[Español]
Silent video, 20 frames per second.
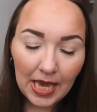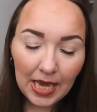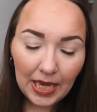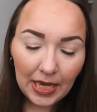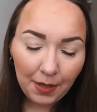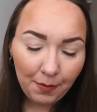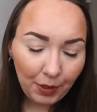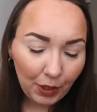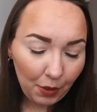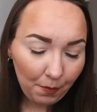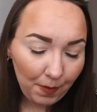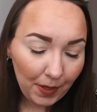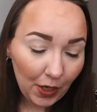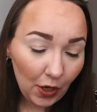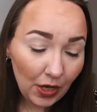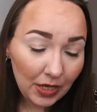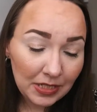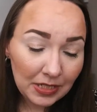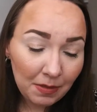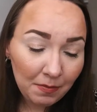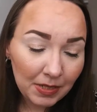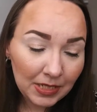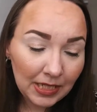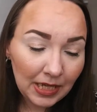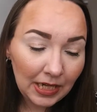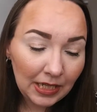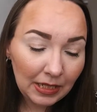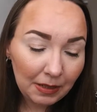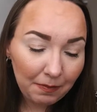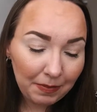Y bueno, pero esta
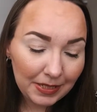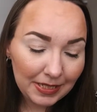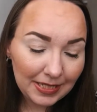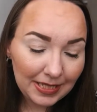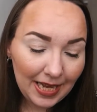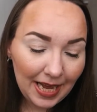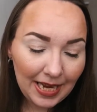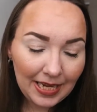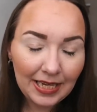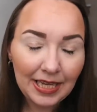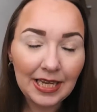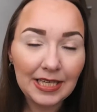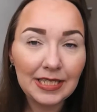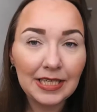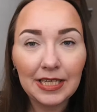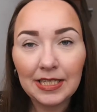máscara de pestañas,